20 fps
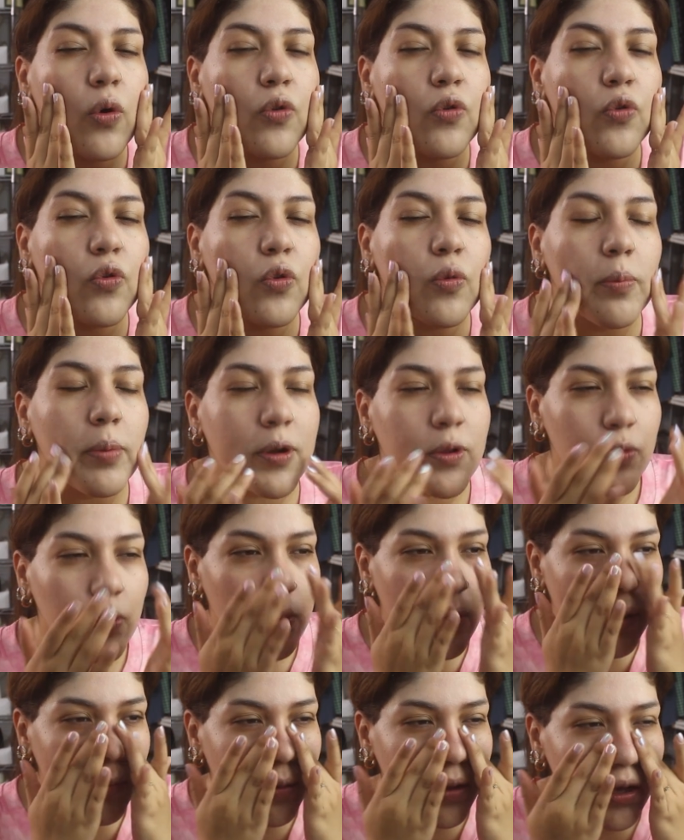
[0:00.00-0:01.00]
súper
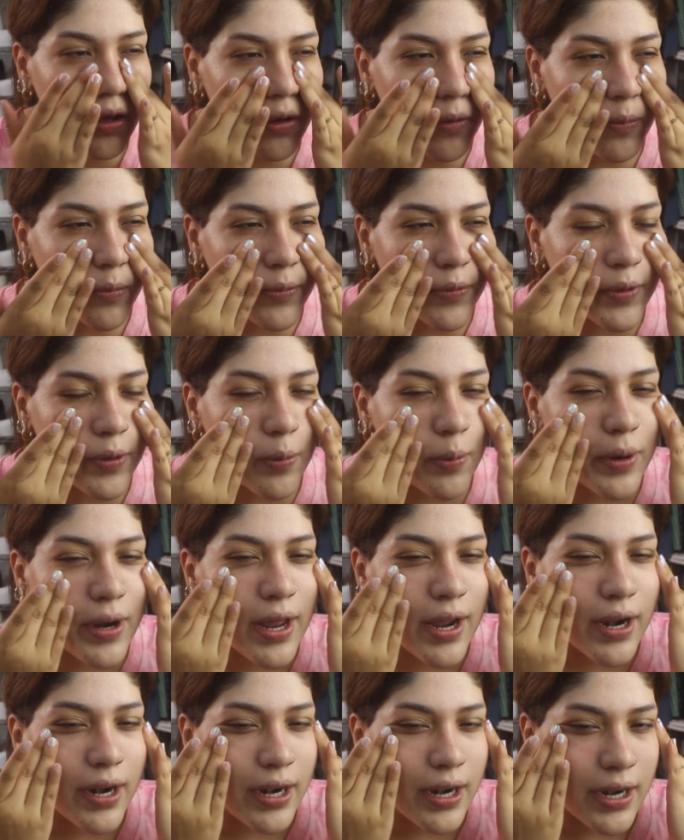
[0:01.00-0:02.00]
suave, como si
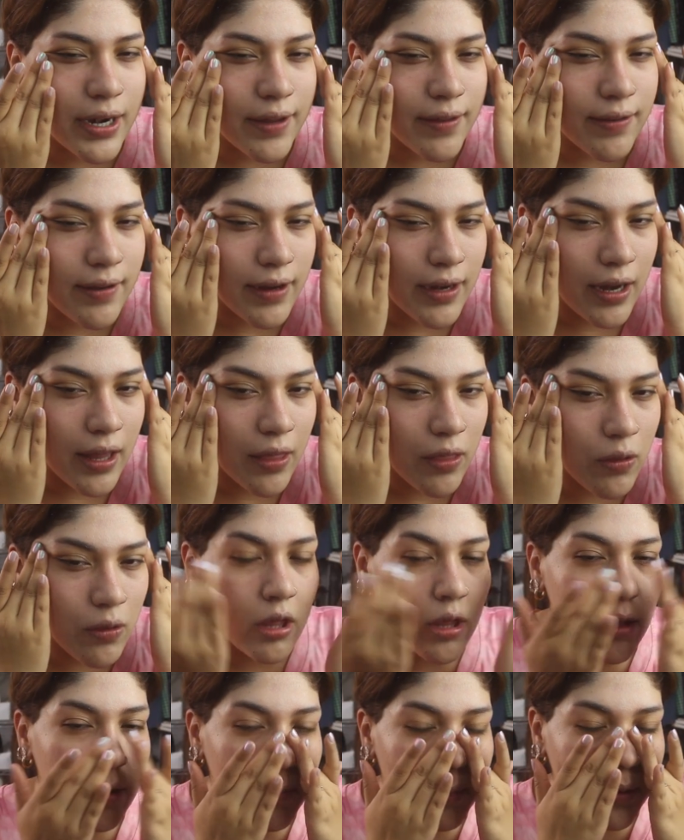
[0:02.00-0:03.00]
hubiera resanado
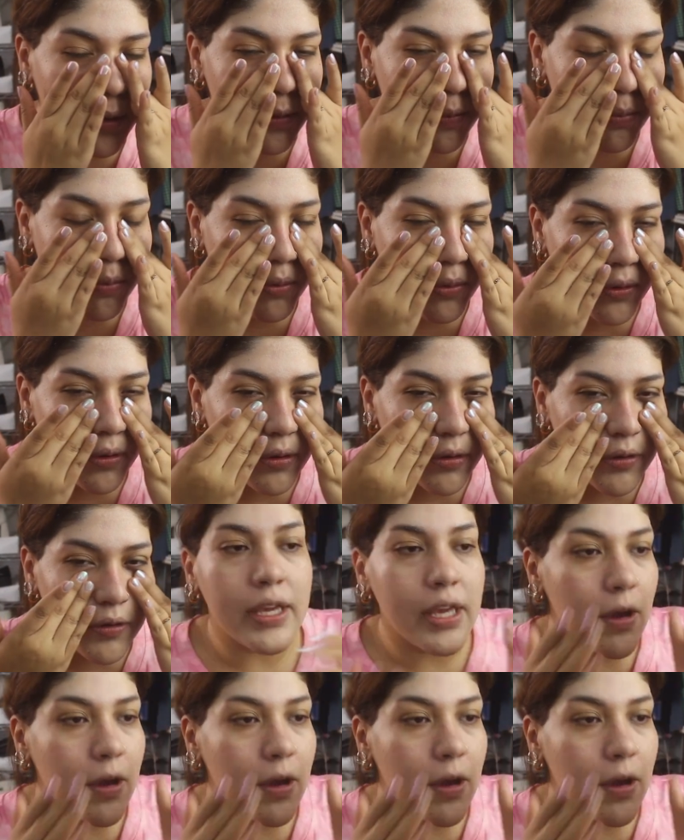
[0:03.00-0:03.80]
mis poros.